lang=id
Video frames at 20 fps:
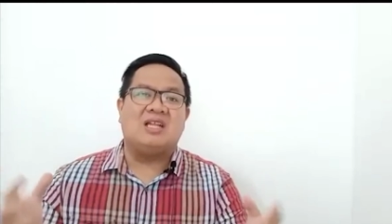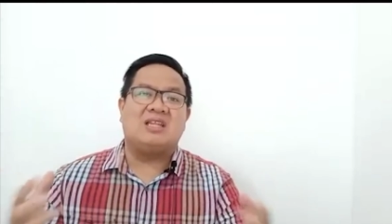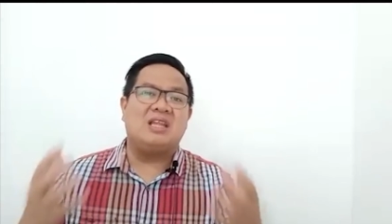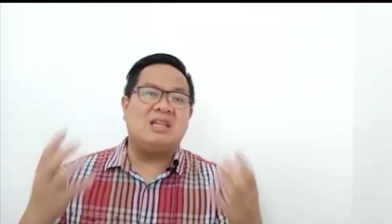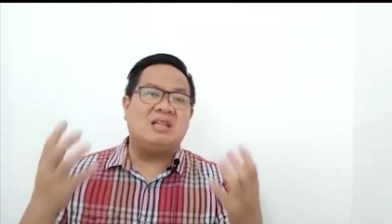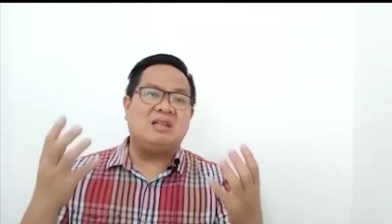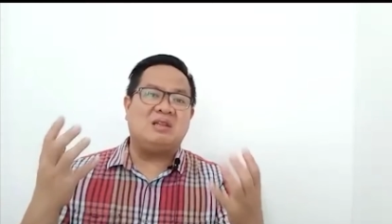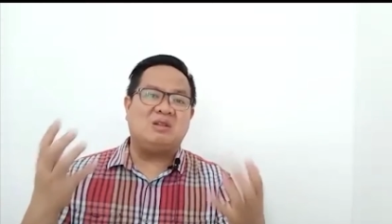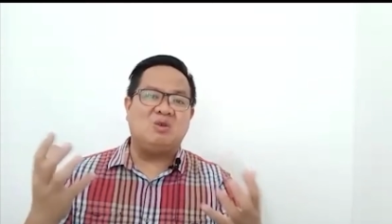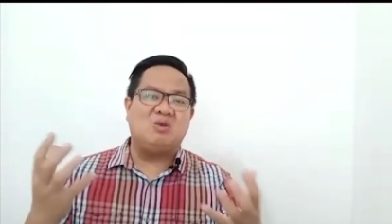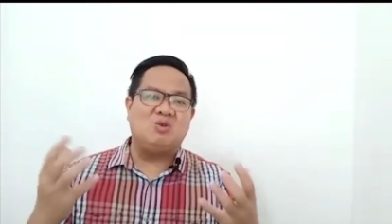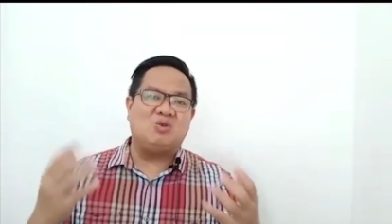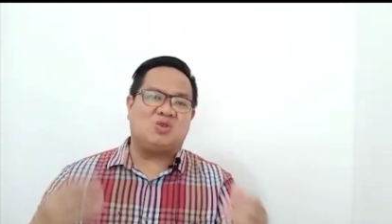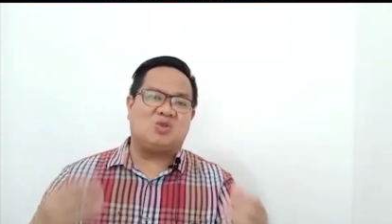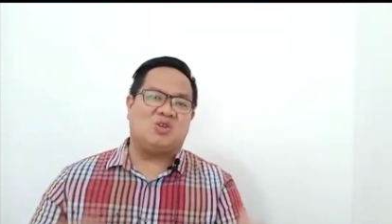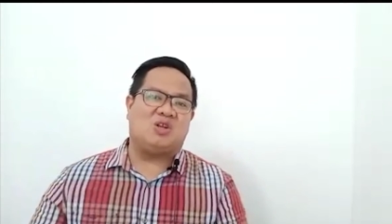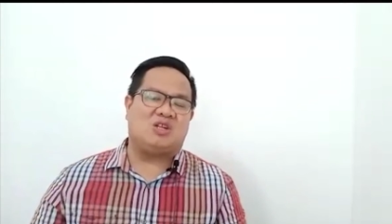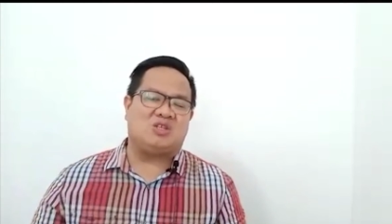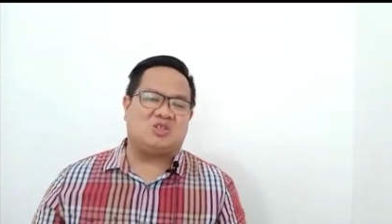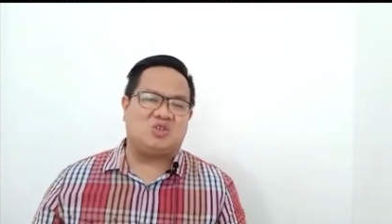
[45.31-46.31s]
Tentu
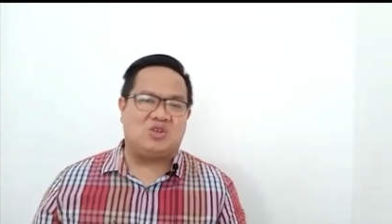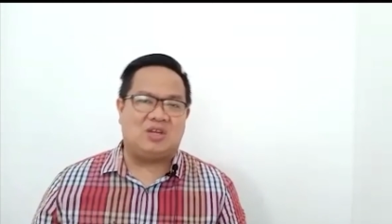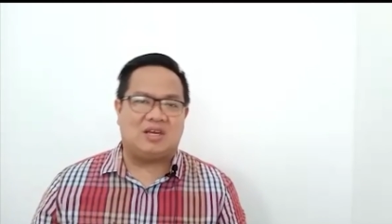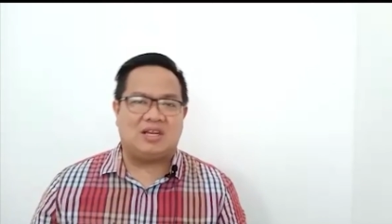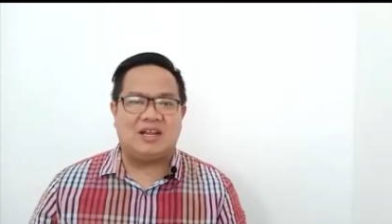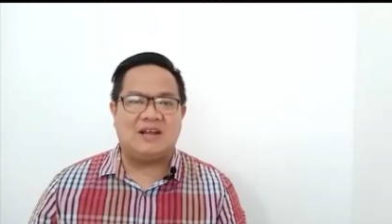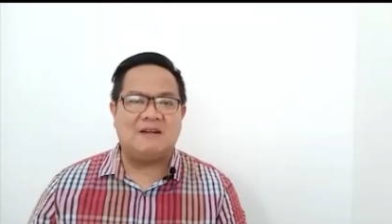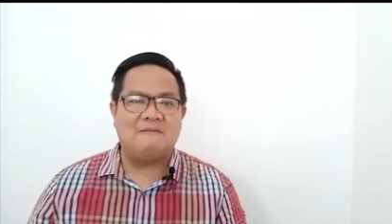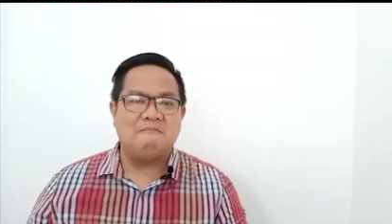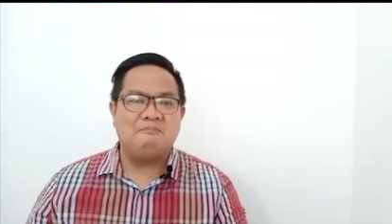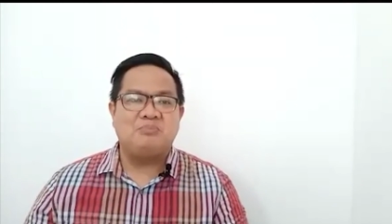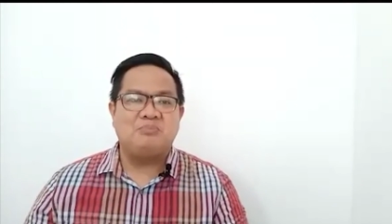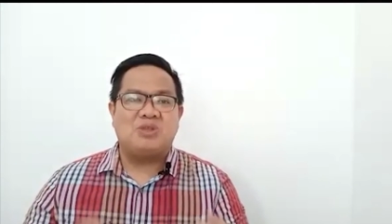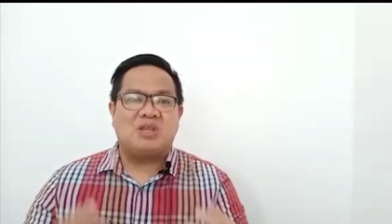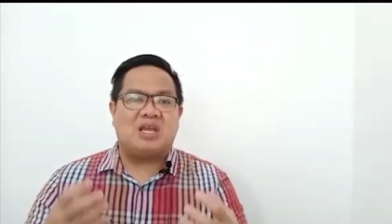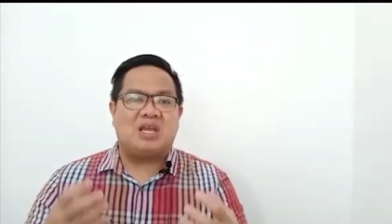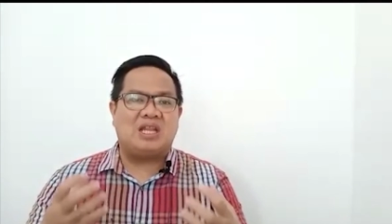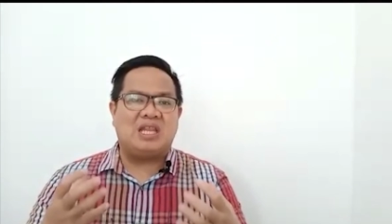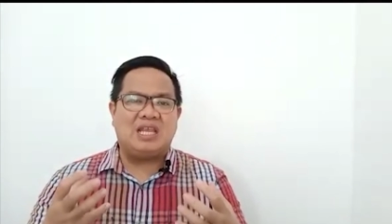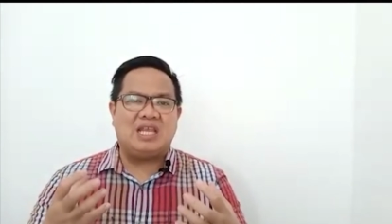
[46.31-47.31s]
saudara-saudara,
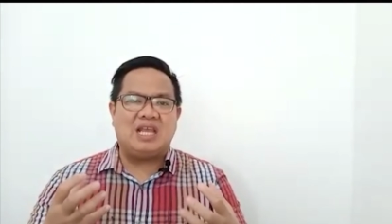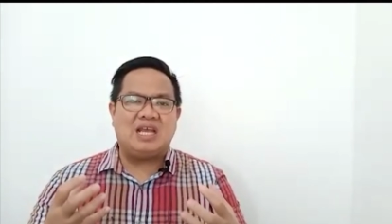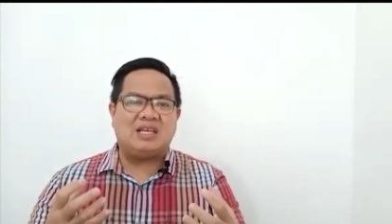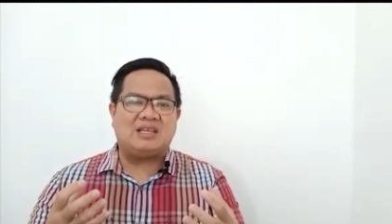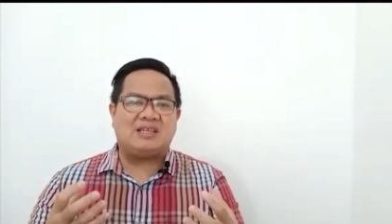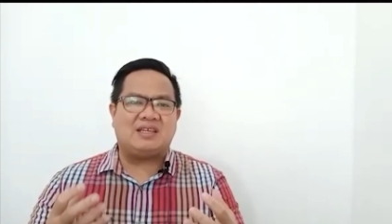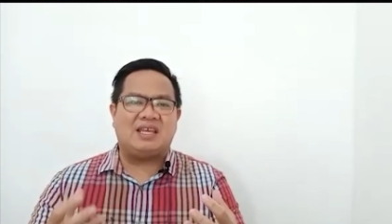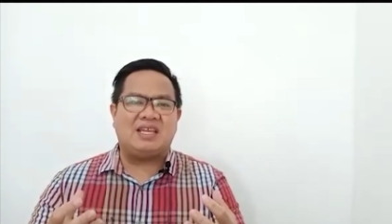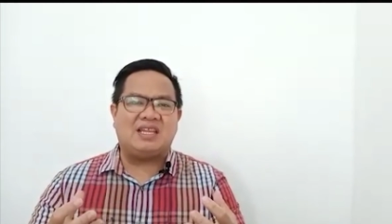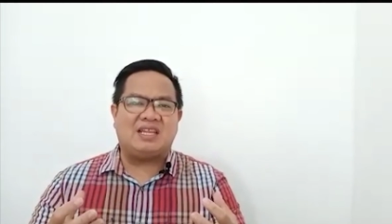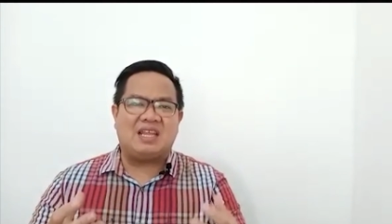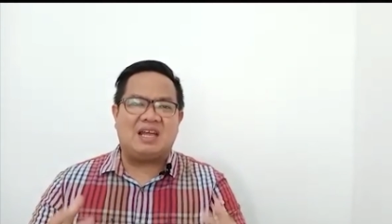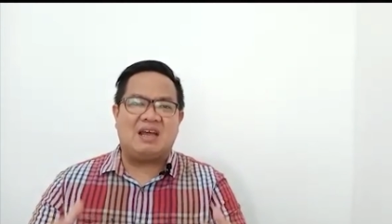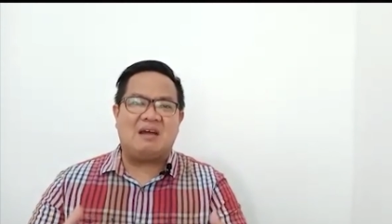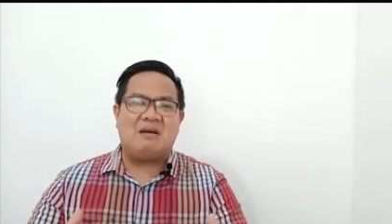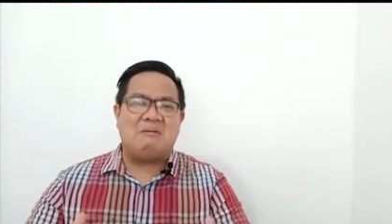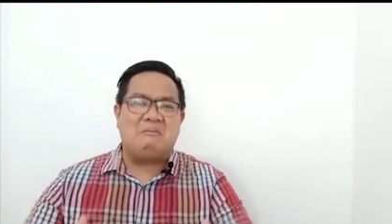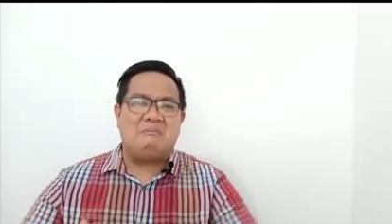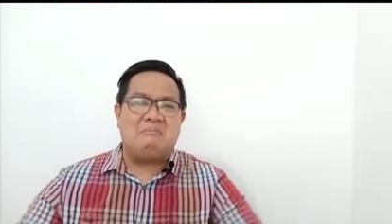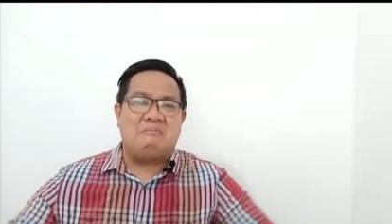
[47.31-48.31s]
ketika kita
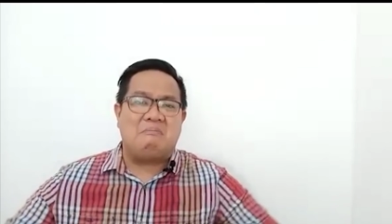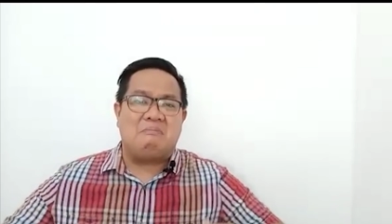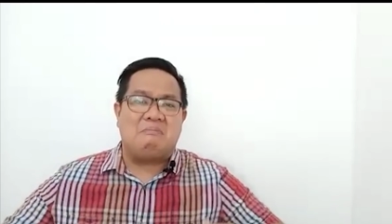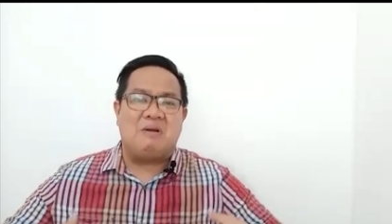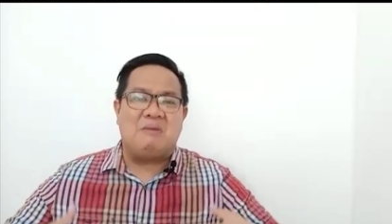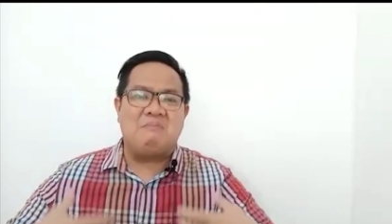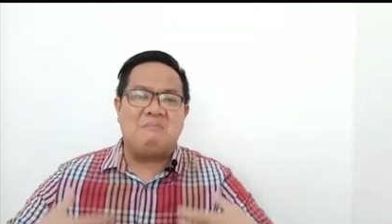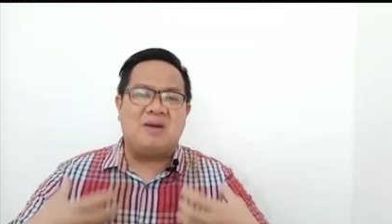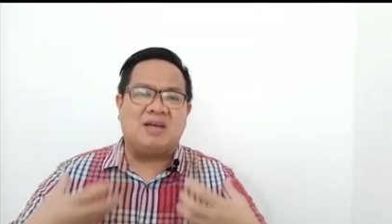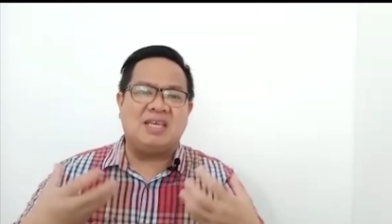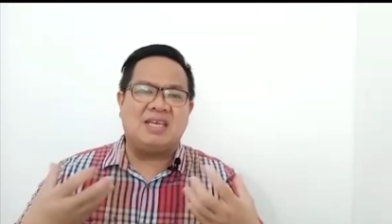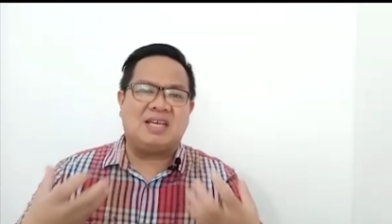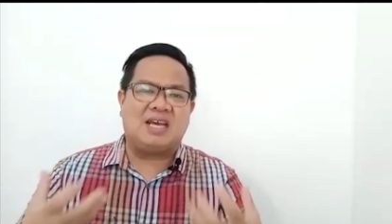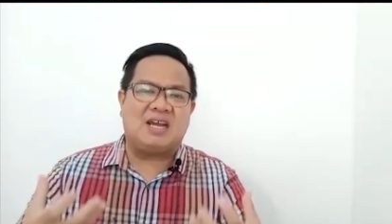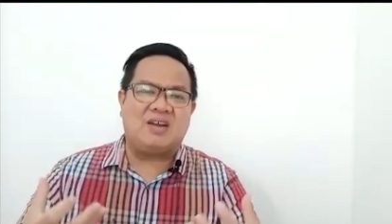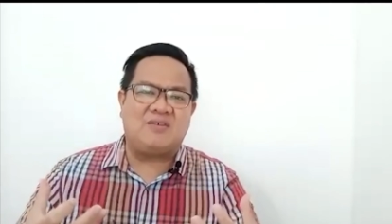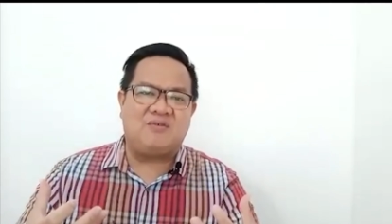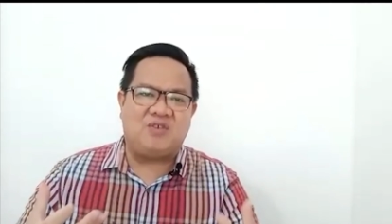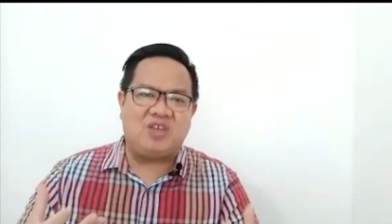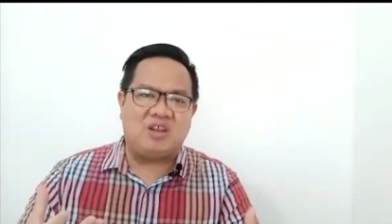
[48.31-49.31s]

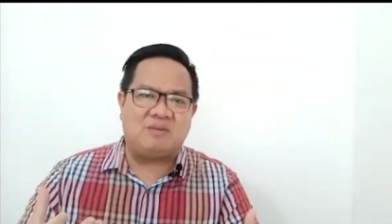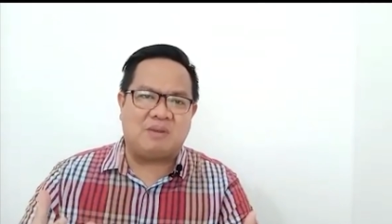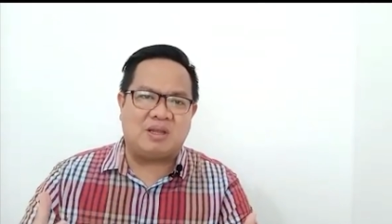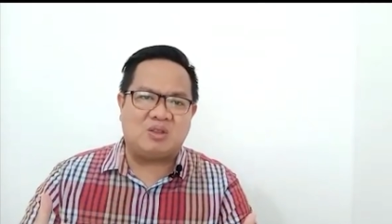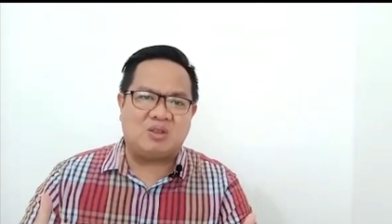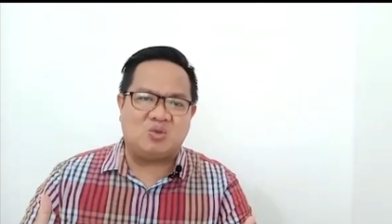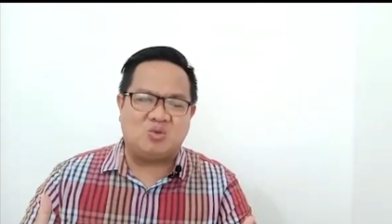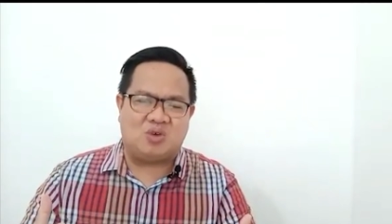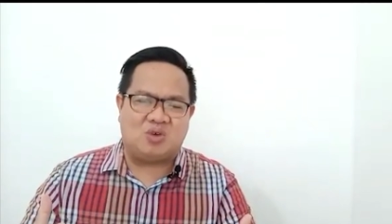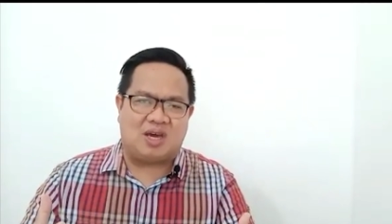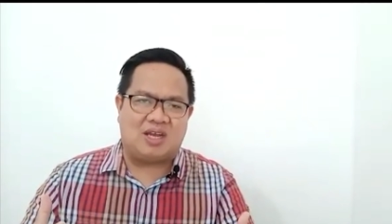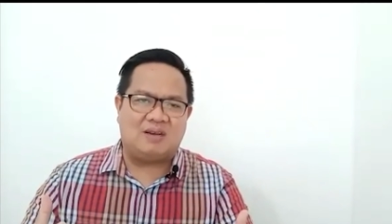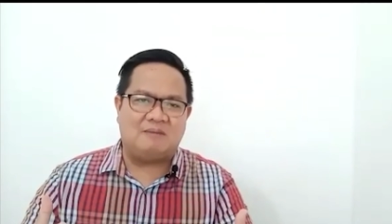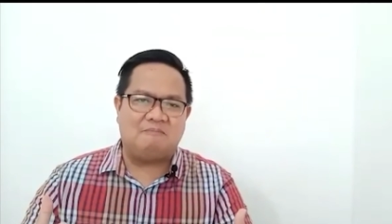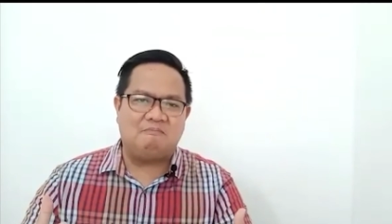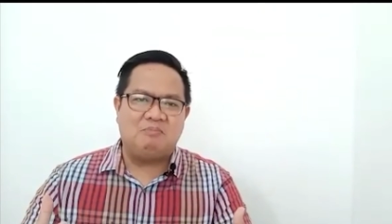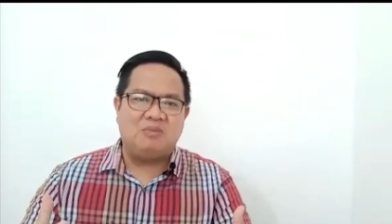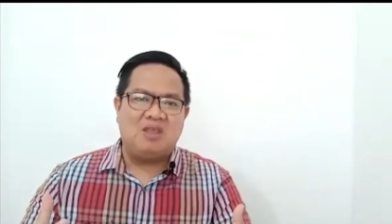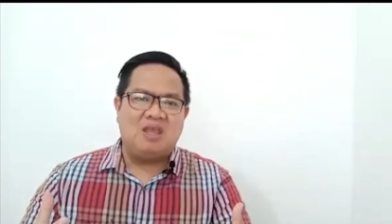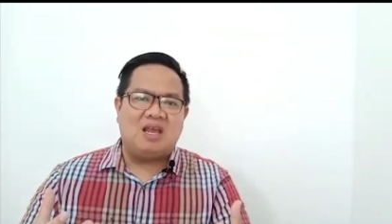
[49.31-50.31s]
membagikan firman
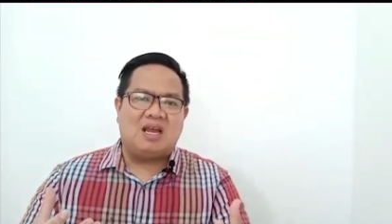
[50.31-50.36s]
Tuhan,